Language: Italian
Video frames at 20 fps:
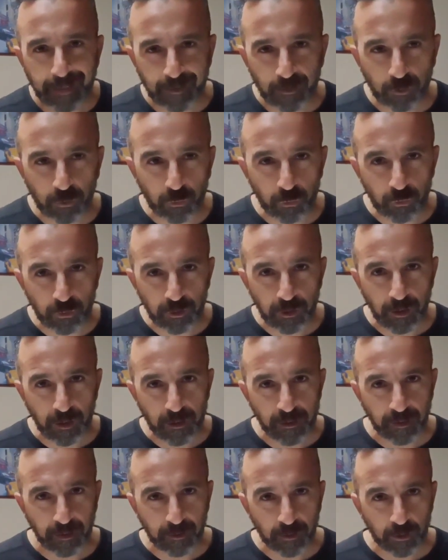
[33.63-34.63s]
per tutti i
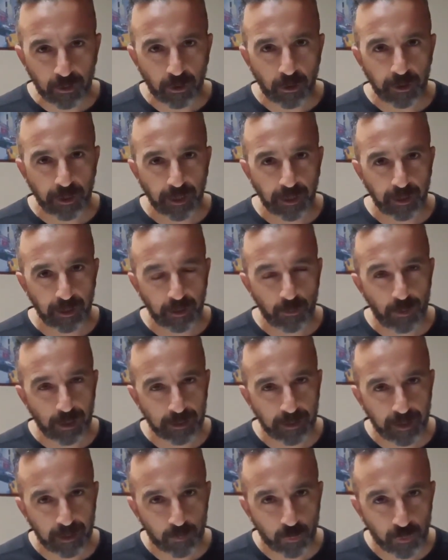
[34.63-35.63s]
settori che
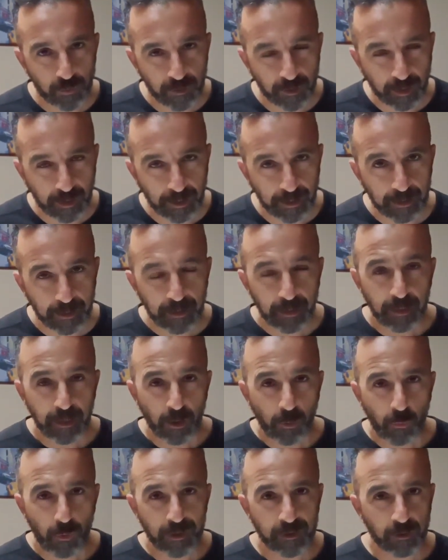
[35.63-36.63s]
riguarda la musica,
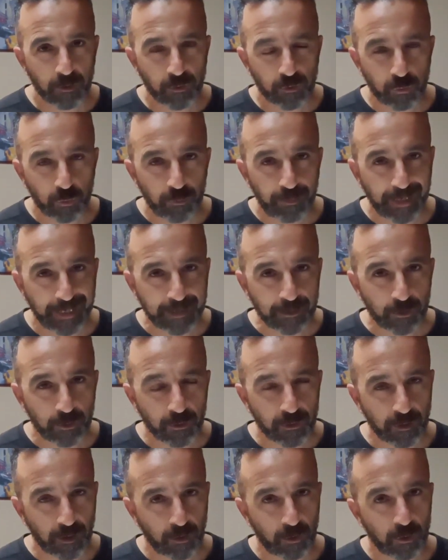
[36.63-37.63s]
questo
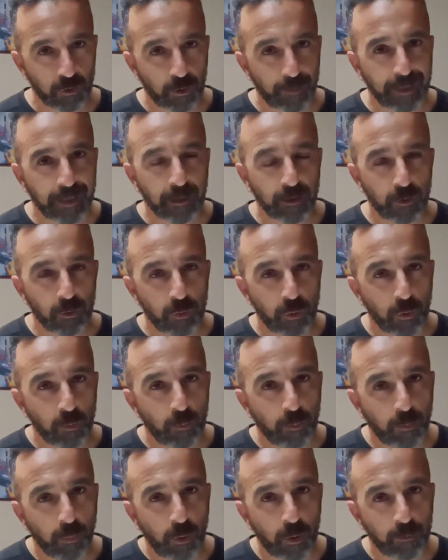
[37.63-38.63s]
strumento secondo me
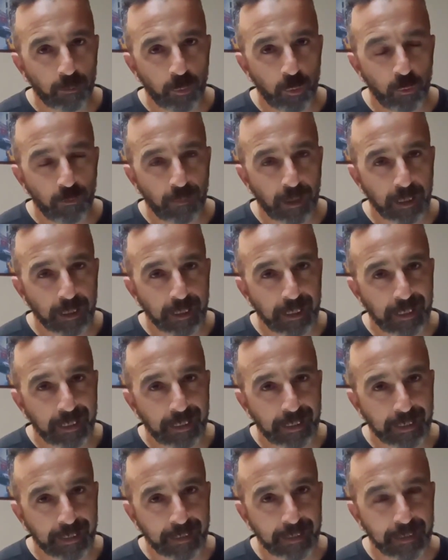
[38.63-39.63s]
non può più
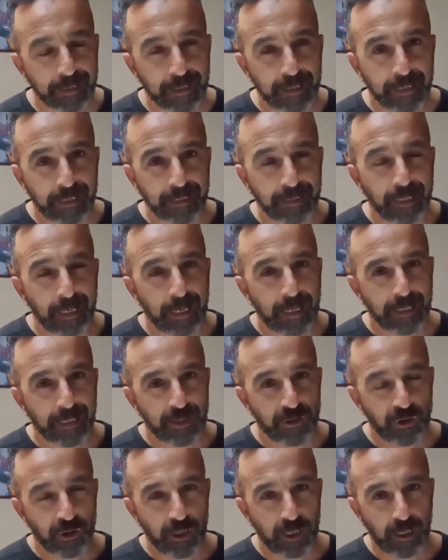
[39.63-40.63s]
mancare nella
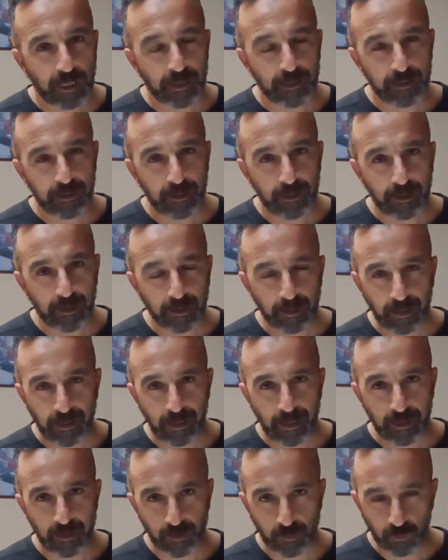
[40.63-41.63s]
regia di
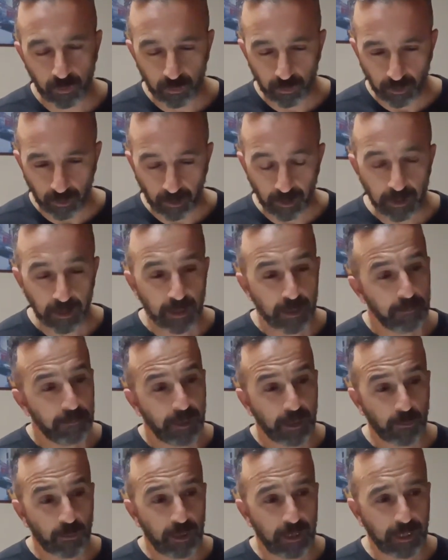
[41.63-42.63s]
nessuno.
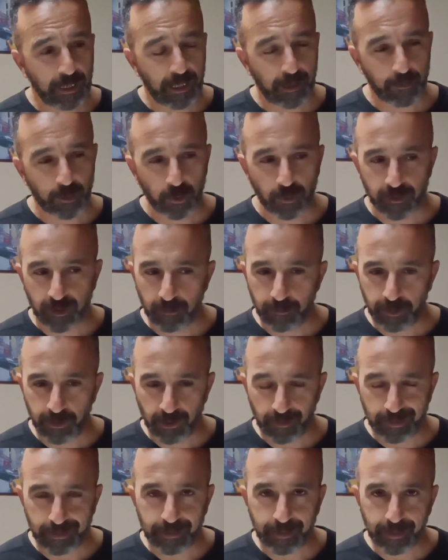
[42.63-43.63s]
Per quelli che amano
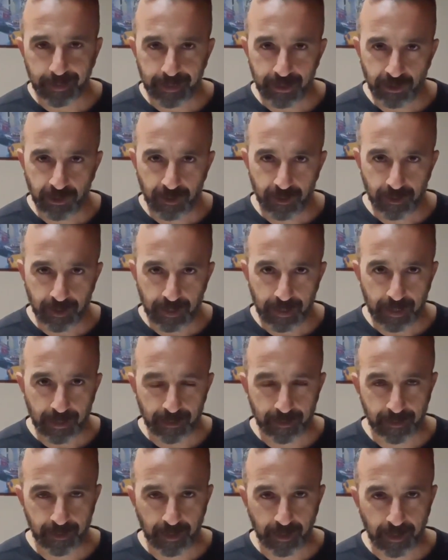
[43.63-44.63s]
semplicemente
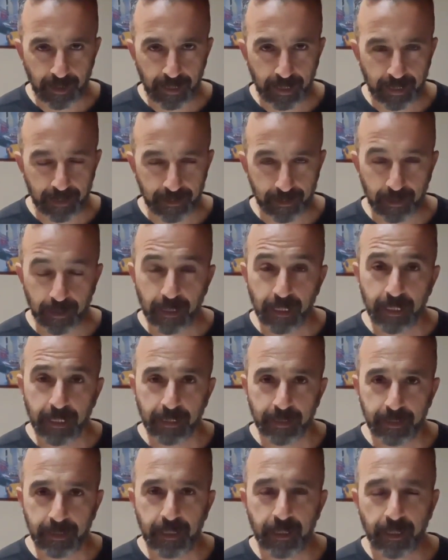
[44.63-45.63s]
registrarsi a casa,
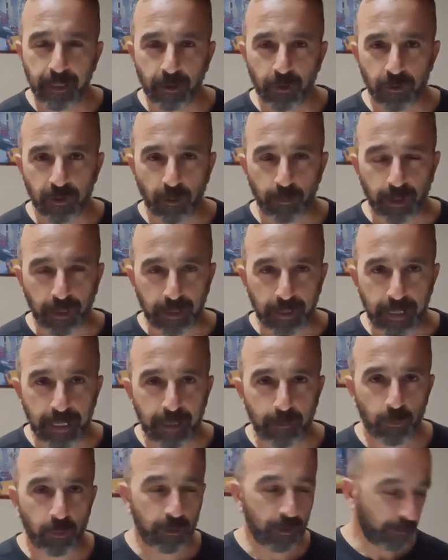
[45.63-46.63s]
di che cosa
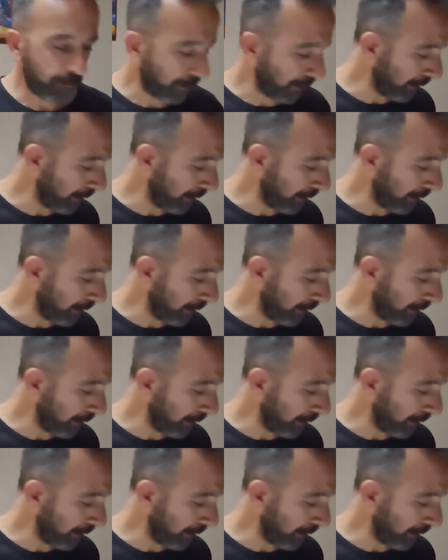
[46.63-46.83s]
parliamo?